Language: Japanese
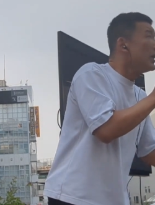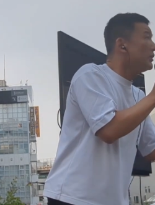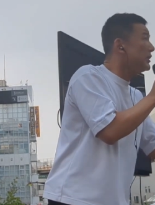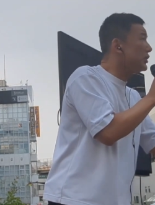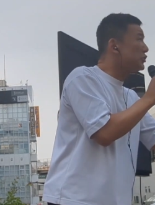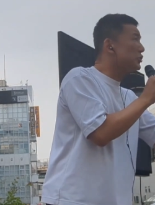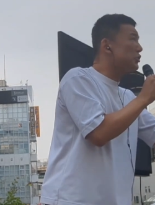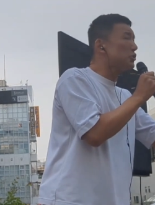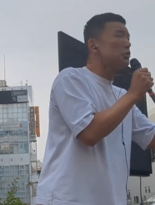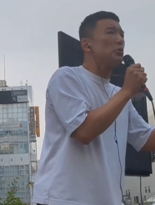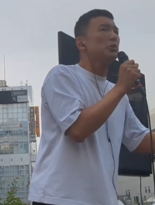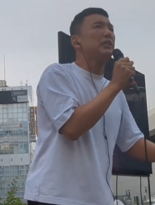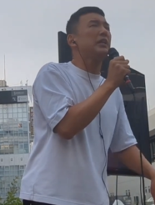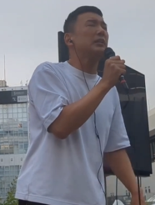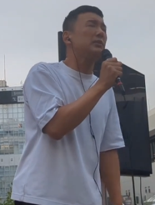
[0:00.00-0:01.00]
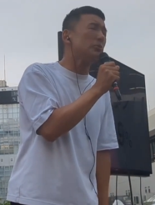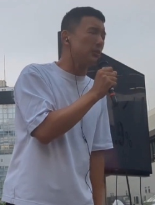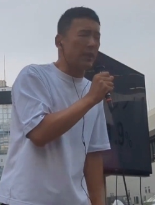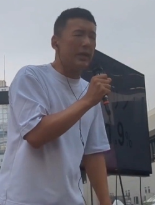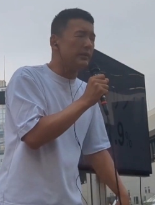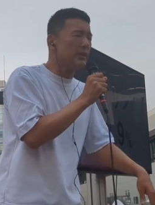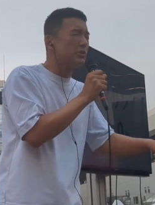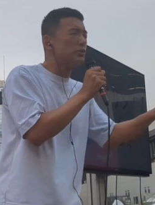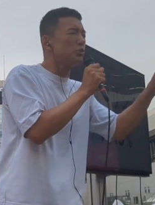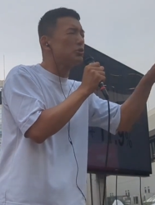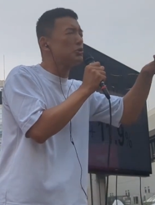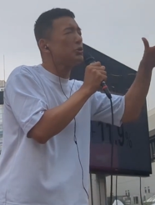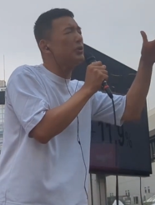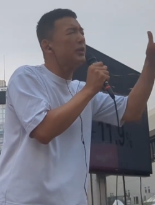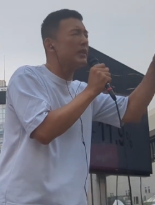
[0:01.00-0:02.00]
熱中症を開くので熱中
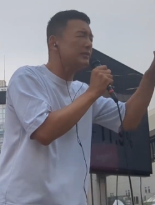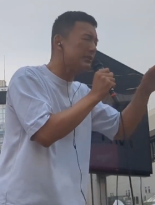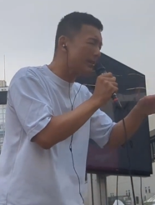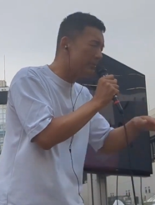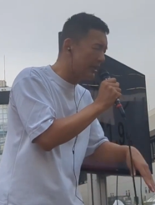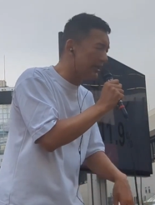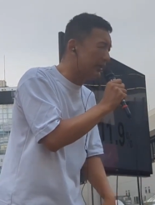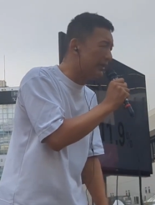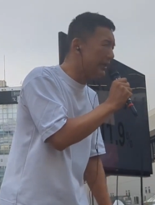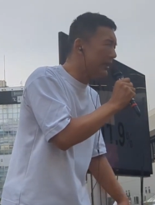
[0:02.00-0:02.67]
症を減らすために